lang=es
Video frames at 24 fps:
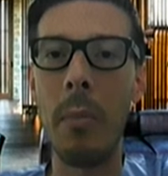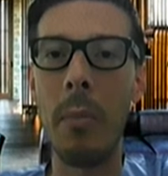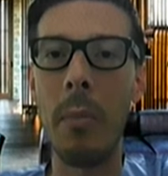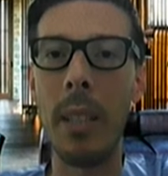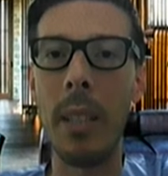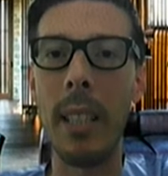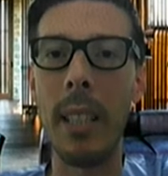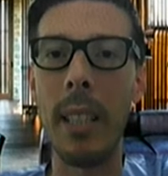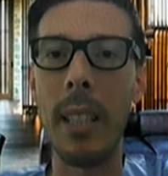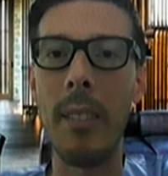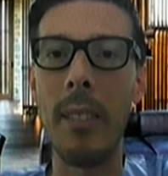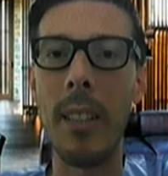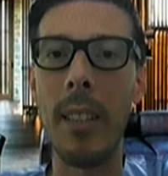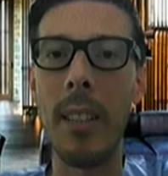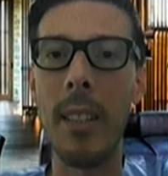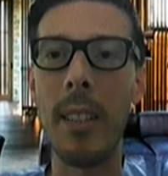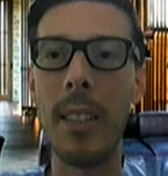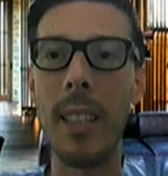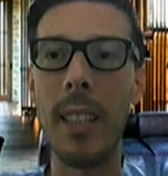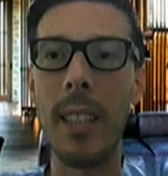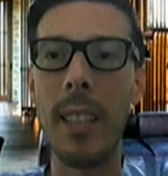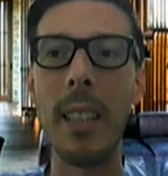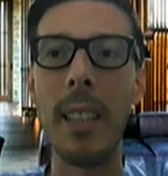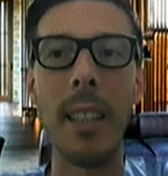porque no es
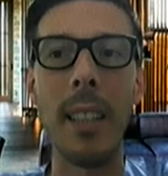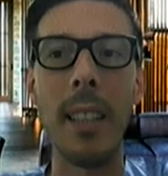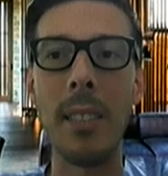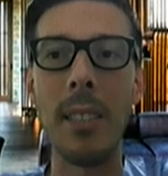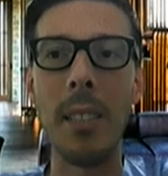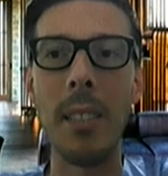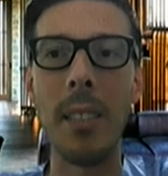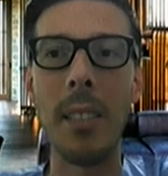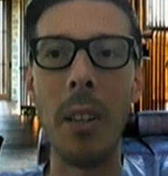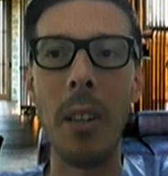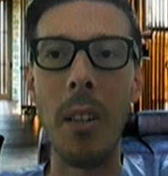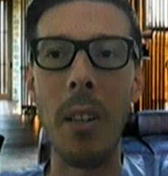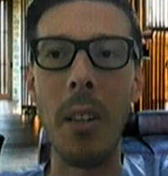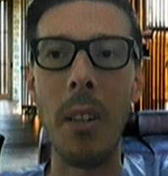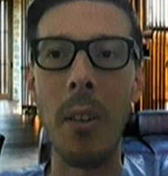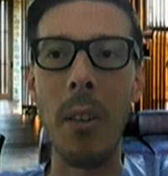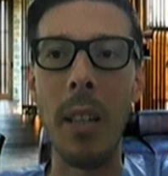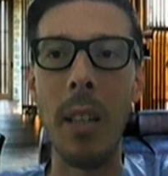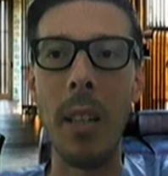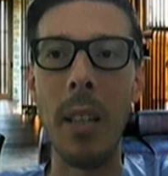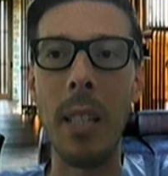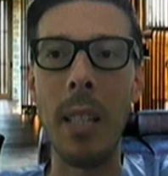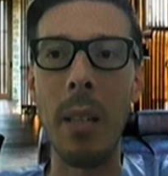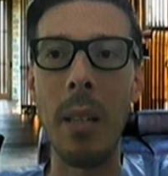nuestra intención que nos
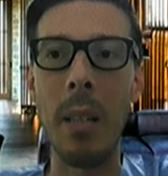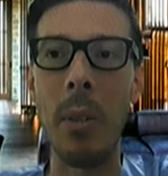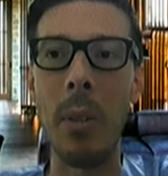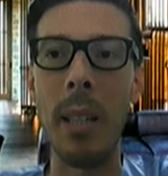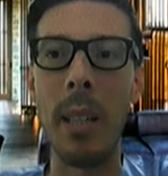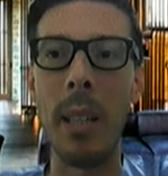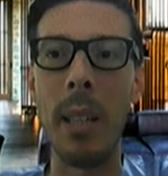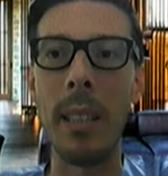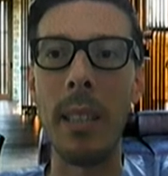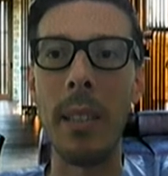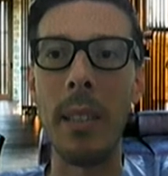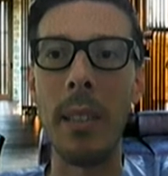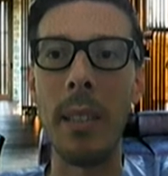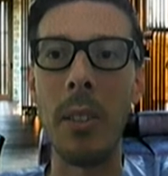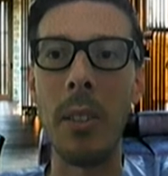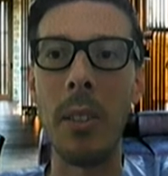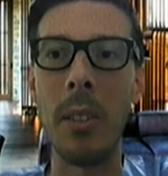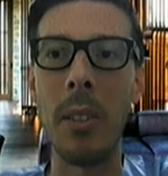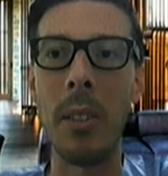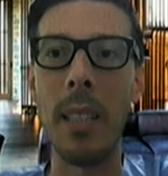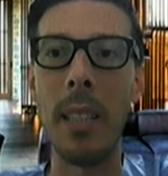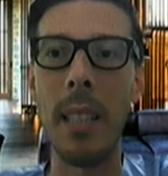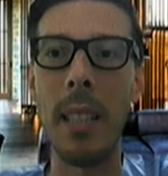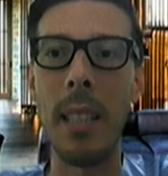elijan por la
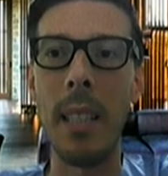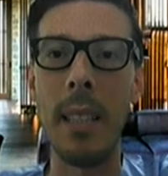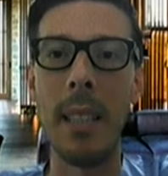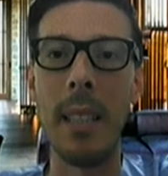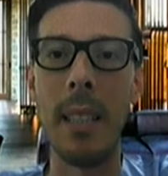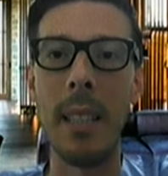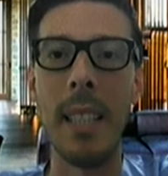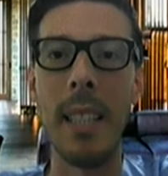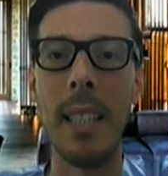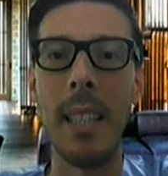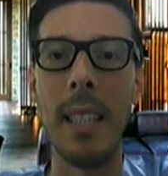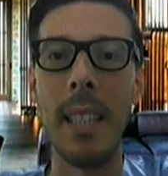tecnología,